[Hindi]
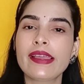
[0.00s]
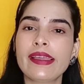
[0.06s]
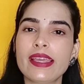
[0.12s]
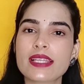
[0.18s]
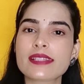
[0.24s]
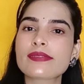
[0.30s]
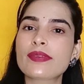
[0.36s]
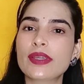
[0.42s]

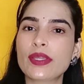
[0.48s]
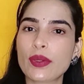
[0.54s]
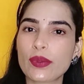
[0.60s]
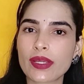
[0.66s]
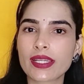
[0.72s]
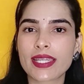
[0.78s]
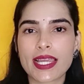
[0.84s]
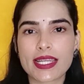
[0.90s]
इस वीडियो के
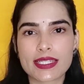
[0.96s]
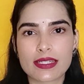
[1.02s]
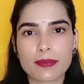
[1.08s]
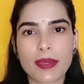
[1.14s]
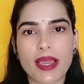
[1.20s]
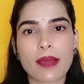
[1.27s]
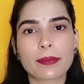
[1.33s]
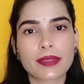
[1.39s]
टाइटल पे
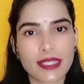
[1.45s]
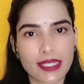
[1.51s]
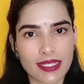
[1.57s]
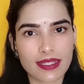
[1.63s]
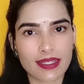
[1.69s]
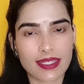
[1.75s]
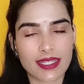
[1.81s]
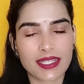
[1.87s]
आप क्लिक
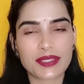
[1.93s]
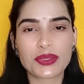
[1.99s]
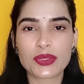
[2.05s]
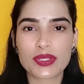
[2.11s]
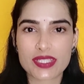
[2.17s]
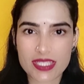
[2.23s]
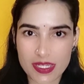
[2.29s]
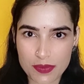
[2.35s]
करेंगे तो
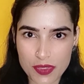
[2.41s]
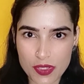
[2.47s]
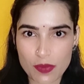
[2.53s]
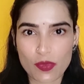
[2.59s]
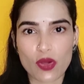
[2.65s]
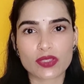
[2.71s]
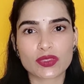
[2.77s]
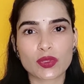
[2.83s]
डिस्क्रिप्शन
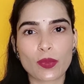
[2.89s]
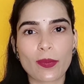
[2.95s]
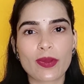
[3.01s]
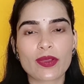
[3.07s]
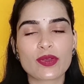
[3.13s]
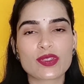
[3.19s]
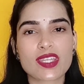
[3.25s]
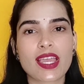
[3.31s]
बॉक्स ओपन
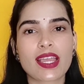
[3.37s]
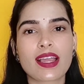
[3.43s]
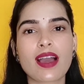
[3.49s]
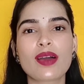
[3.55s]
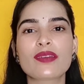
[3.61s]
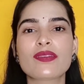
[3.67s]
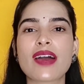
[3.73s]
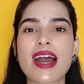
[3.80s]
हो जाएगा
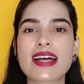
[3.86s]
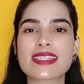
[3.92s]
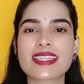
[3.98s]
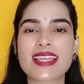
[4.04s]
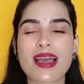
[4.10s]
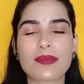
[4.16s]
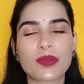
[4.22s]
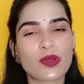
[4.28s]
और वहां से
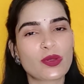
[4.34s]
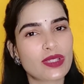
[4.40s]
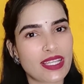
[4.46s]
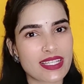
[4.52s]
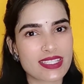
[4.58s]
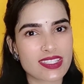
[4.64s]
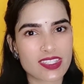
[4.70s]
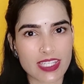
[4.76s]
आप लोग
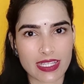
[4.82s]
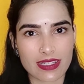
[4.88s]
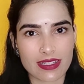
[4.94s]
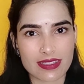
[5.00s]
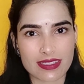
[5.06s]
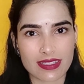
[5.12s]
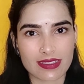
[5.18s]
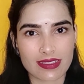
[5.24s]
लिंक्स चेक कर
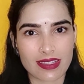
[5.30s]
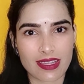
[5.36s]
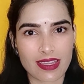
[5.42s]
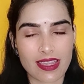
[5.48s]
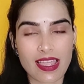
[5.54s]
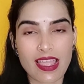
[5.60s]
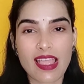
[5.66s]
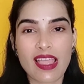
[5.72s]
सकते हैं
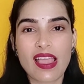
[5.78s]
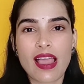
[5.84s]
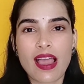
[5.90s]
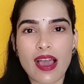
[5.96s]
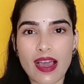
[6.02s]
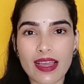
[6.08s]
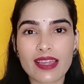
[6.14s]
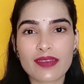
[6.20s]

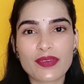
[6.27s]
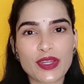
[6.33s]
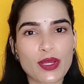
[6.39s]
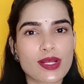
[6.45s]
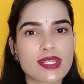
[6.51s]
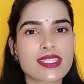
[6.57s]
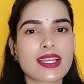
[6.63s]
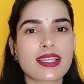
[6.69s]
अगर वीडियो
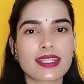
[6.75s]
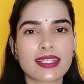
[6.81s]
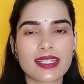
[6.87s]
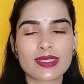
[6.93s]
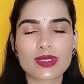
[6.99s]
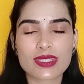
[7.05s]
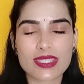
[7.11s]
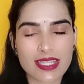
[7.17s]
अच्छा लगे
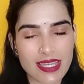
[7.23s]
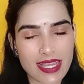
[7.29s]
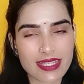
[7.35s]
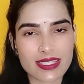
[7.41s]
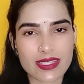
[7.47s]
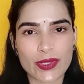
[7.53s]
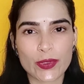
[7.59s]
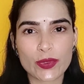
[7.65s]
तो इसे लाइक
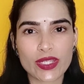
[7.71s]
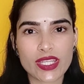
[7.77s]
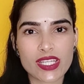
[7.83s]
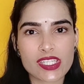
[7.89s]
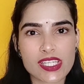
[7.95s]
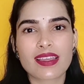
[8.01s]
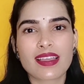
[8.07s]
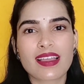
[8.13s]
जरूर
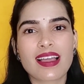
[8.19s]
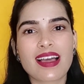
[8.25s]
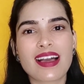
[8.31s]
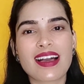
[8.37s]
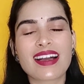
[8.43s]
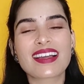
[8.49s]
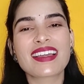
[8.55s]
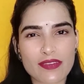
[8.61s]
कीजिएगा
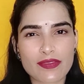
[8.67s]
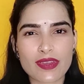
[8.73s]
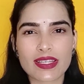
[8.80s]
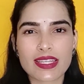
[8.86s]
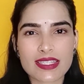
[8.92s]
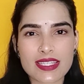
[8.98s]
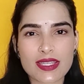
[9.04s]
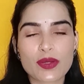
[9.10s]
अगर आप
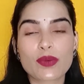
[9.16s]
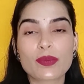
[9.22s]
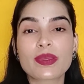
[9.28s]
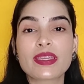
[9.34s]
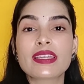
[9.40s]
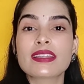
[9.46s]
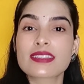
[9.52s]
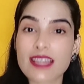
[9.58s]
किसी को भी
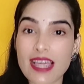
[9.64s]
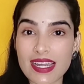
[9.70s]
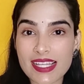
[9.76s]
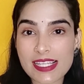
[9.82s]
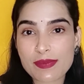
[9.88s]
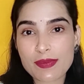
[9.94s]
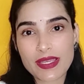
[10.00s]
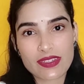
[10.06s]
साड़ीज
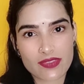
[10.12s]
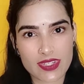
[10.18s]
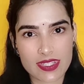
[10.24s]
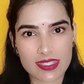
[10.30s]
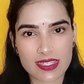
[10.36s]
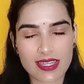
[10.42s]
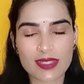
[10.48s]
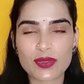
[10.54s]
में
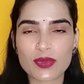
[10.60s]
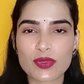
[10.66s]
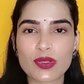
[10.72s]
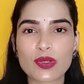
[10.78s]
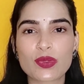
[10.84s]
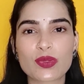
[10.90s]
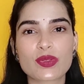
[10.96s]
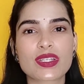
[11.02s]
इंटरेस्ट है तो उन
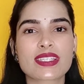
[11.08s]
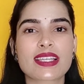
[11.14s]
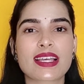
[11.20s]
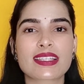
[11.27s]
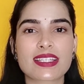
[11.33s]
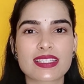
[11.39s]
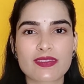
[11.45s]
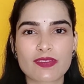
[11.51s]
लोगों के साथ
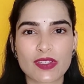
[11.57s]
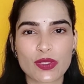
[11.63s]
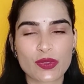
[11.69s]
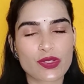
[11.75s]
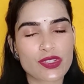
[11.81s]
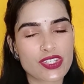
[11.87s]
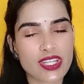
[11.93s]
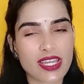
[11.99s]
इस वीडियो को
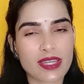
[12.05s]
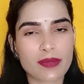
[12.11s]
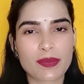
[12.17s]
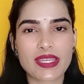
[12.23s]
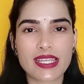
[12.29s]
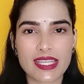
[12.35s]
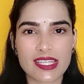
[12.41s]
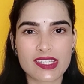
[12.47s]
शेयर भी
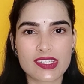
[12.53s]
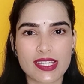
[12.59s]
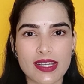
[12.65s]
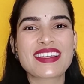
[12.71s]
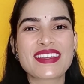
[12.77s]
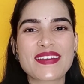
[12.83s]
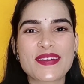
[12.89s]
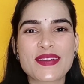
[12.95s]

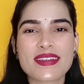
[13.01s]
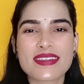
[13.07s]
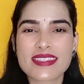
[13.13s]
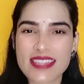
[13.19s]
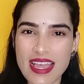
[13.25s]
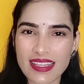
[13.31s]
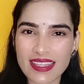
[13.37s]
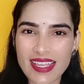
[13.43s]
कीजिएगा
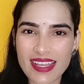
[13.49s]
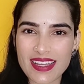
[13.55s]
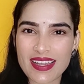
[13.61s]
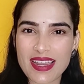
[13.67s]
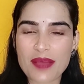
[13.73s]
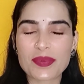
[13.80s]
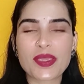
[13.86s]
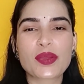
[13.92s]
साथ ही अगर
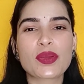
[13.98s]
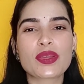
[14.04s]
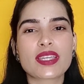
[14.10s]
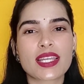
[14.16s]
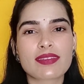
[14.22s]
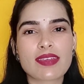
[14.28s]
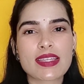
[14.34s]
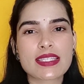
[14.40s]
आपकी कोई
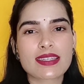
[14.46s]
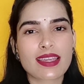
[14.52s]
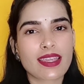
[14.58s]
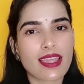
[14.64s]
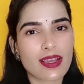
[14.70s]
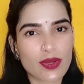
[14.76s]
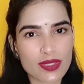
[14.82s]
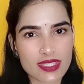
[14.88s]
रिक्वेस्ट है या
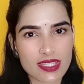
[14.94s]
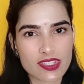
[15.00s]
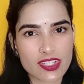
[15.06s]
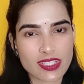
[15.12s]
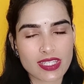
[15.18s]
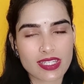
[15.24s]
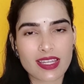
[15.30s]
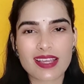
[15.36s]
कोई
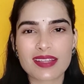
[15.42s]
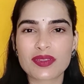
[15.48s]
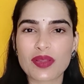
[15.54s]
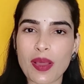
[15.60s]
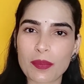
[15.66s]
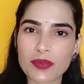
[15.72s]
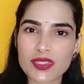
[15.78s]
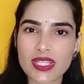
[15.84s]
सजेशन है तो
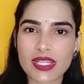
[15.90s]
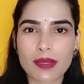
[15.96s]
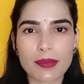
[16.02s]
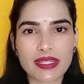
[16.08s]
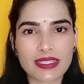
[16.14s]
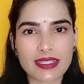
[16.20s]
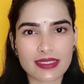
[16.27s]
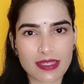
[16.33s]
आप मुझे कमेंट
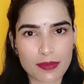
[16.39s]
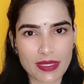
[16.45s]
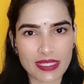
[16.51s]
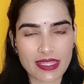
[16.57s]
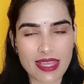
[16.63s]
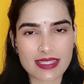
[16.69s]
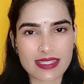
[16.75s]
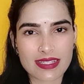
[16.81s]
कमेंट करके
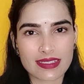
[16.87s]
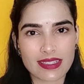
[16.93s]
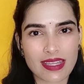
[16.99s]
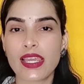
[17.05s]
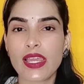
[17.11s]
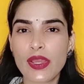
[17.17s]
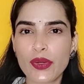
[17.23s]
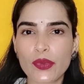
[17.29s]
बता सकते
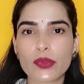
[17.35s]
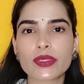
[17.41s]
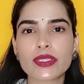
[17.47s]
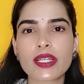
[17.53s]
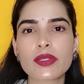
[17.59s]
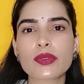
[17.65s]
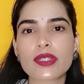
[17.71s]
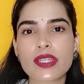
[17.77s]
हैं कोटा
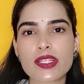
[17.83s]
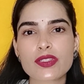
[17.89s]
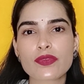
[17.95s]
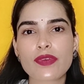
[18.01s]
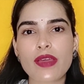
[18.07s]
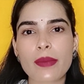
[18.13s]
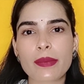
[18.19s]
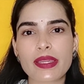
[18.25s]
डोरिया जो
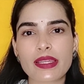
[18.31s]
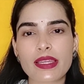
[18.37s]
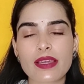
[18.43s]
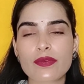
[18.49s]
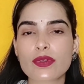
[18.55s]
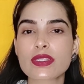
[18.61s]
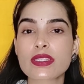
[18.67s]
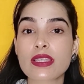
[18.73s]
फैब्रिक है
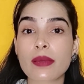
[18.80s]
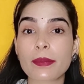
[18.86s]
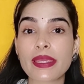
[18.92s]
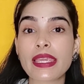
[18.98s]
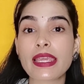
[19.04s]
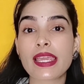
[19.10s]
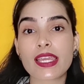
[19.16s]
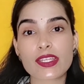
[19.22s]
वो सभी
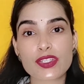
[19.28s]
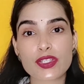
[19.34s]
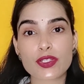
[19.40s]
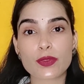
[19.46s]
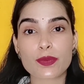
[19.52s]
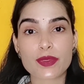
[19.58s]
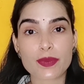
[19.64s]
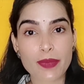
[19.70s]
एज
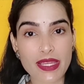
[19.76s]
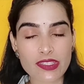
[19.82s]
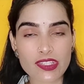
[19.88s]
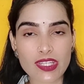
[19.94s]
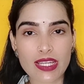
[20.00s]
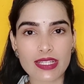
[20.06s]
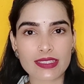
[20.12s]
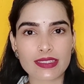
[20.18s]
ग्रुप्स पे अच्छा
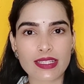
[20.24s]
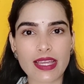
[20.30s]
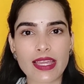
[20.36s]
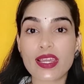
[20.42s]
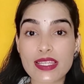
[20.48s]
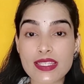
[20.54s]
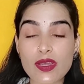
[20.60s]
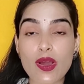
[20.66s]
लगता है
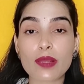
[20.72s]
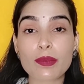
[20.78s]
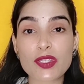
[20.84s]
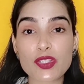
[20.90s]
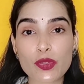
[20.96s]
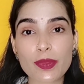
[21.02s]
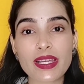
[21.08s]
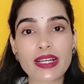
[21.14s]
हॉल में
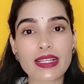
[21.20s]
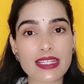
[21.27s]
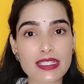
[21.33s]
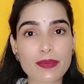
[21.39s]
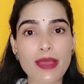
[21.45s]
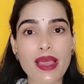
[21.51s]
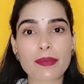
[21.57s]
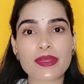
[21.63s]
जो भी कलर्स
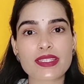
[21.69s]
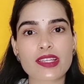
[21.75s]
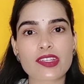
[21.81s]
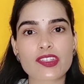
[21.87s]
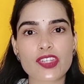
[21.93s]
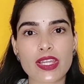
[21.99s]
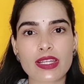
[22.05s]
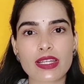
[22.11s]
मैं आपके साथ
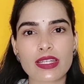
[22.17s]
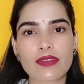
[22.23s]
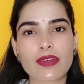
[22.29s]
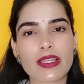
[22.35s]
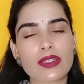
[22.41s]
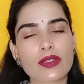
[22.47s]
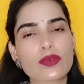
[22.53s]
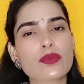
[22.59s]
शेयर करने
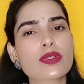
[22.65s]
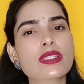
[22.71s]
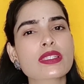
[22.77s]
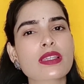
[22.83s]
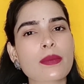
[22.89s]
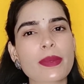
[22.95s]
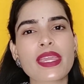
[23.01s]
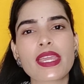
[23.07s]
वाली हूँ वो
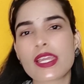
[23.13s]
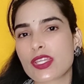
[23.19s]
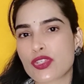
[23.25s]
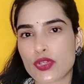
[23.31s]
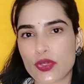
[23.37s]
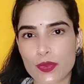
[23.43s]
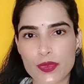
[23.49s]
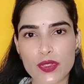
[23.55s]
सभी एज
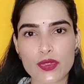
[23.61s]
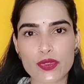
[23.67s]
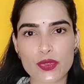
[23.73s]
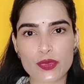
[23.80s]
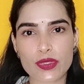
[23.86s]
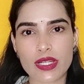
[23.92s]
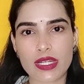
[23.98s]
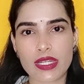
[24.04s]
ग्रुप्स को
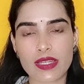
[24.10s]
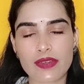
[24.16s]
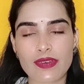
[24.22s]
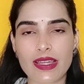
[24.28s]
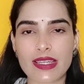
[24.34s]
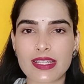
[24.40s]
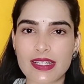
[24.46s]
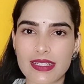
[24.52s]
सूट करने
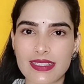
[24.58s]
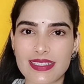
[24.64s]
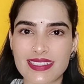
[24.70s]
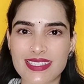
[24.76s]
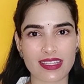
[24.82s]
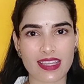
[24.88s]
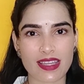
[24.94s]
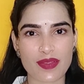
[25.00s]
वाले कलर्स
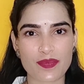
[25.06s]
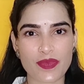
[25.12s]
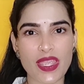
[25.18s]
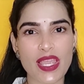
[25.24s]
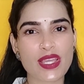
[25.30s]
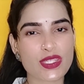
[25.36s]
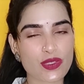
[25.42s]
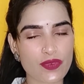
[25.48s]
हैं
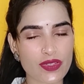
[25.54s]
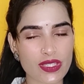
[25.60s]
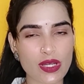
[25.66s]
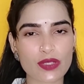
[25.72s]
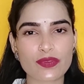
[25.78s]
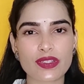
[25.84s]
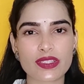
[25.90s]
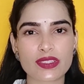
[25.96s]
सो
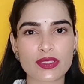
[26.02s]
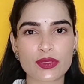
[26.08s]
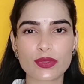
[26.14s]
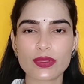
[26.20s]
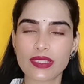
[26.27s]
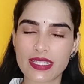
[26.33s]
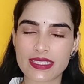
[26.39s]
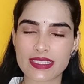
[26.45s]
विदाउट फर्दर डू
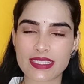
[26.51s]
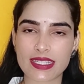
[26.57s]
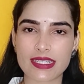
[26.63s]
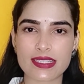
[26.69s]
लेट्स गेट